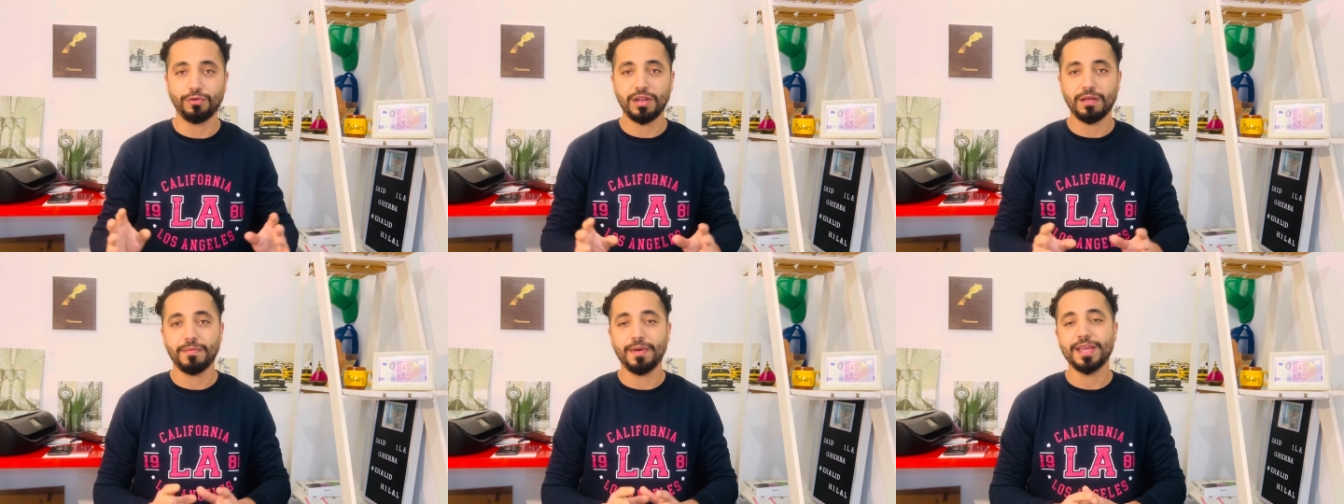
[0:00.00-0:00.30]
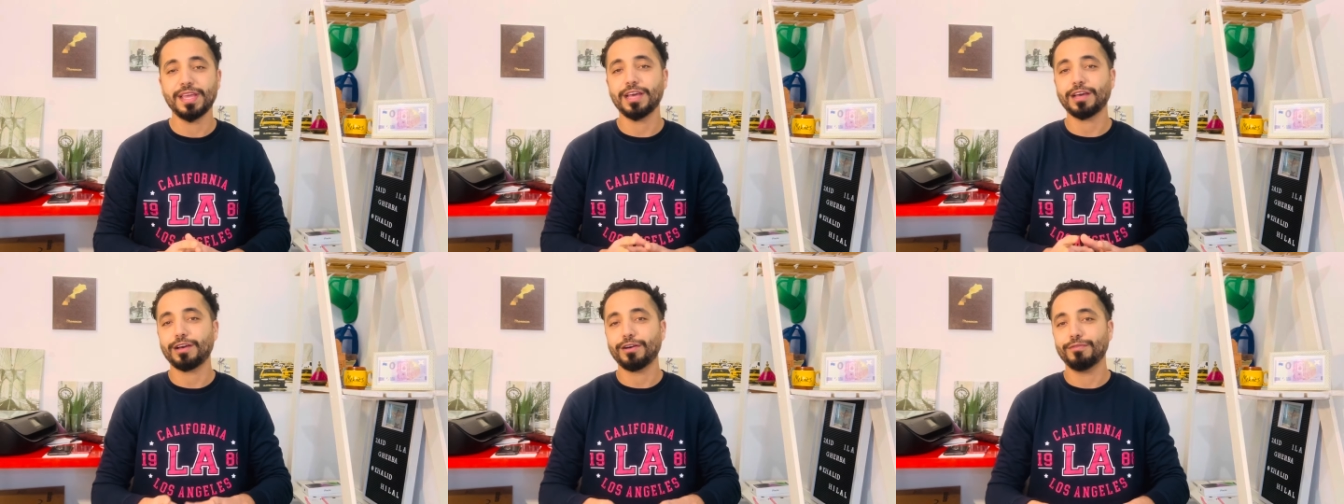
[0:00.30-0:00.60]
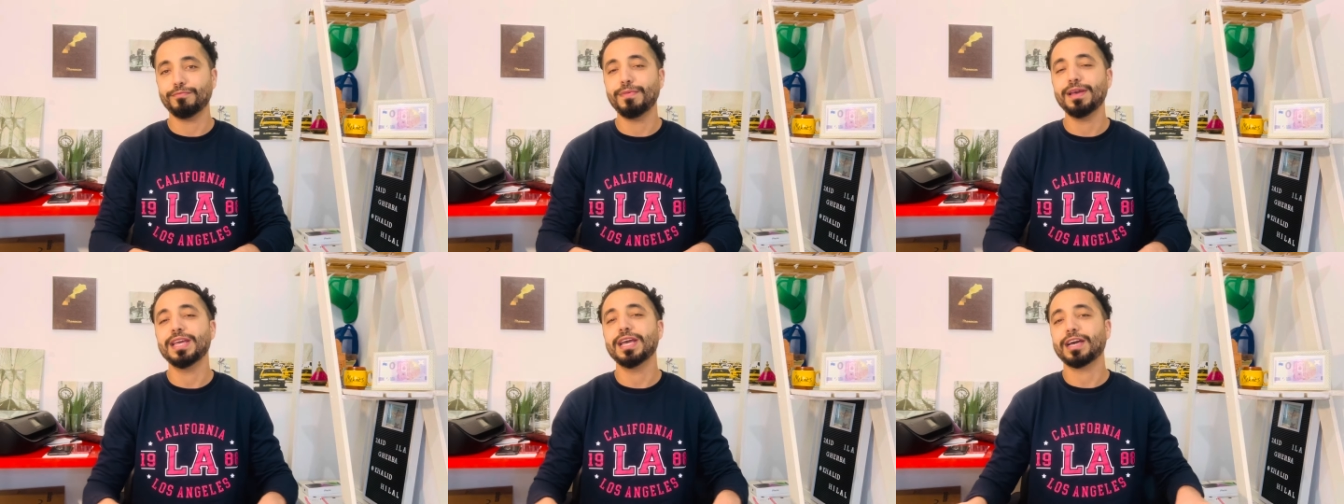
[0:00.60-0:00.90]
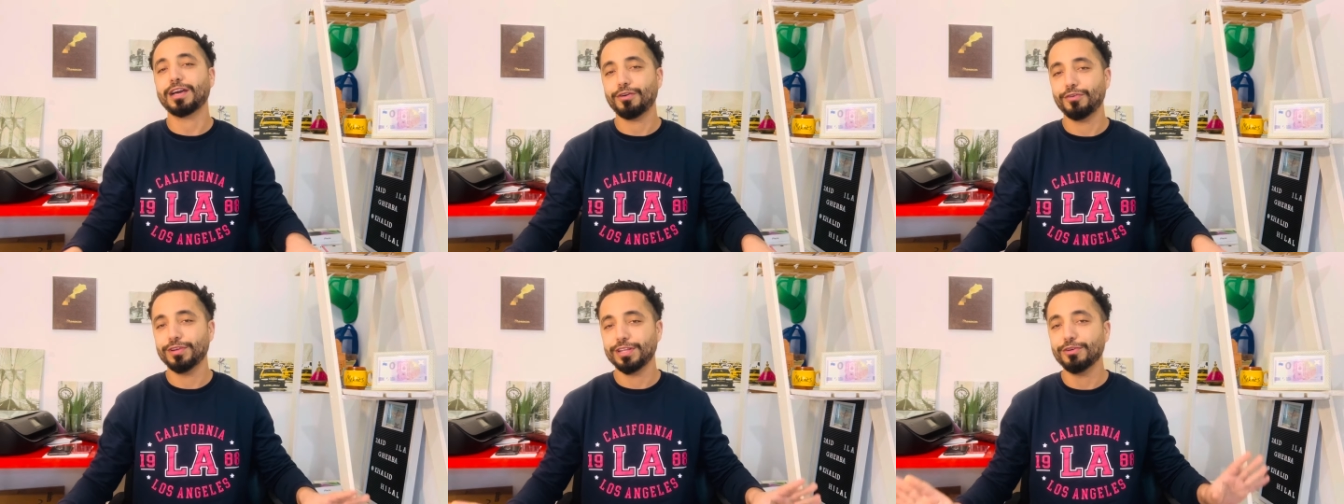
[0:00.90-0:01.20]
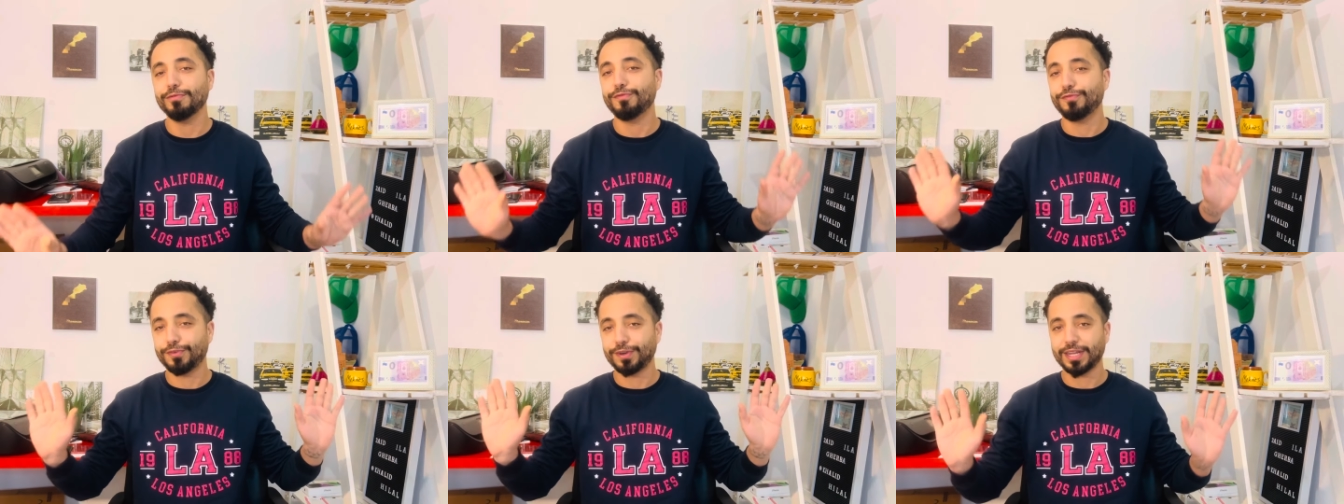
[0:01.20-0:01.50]
ما يقع ما يقع
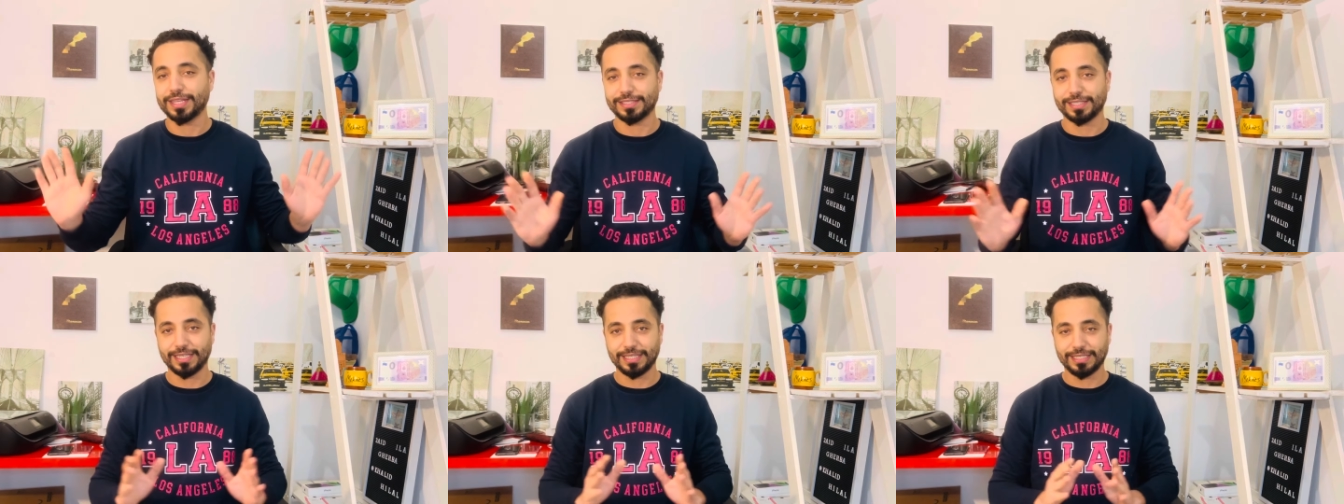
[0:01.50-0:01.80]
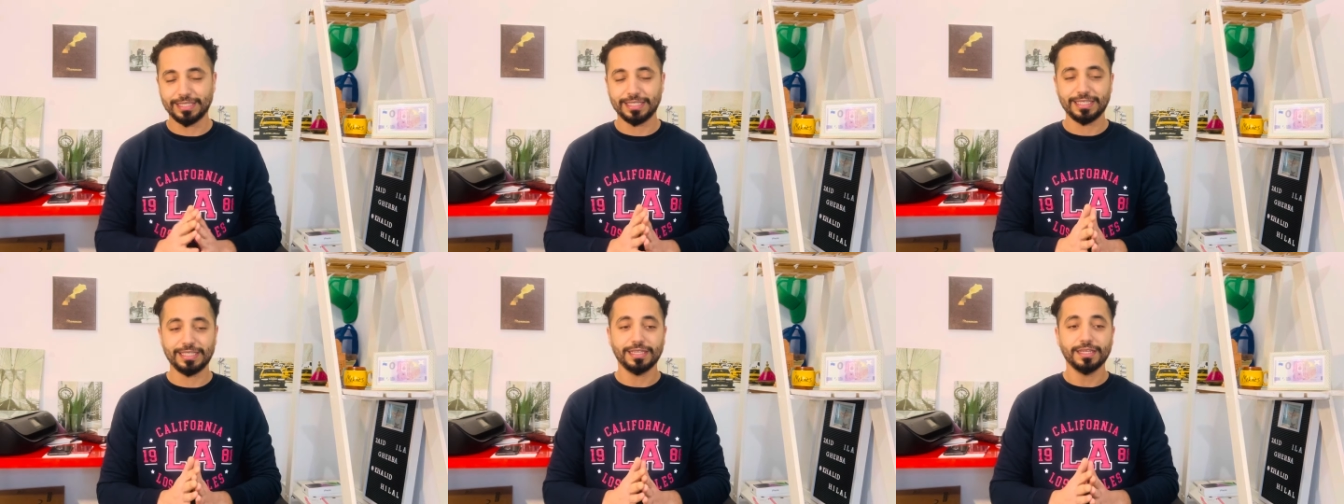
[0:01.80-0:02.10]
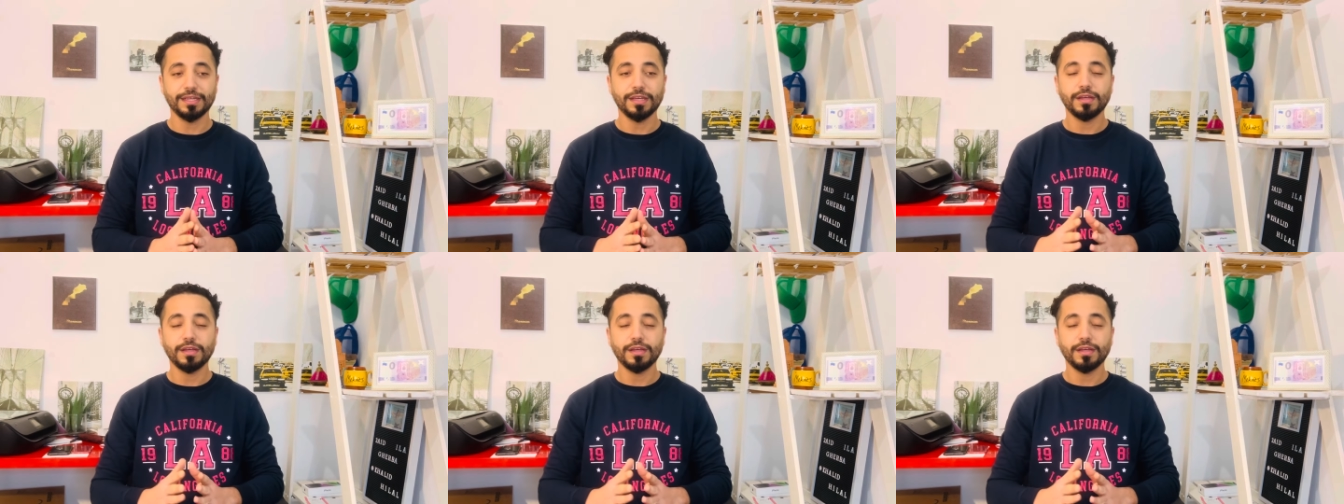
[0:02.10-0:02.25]
اليوم في فرنسا يعني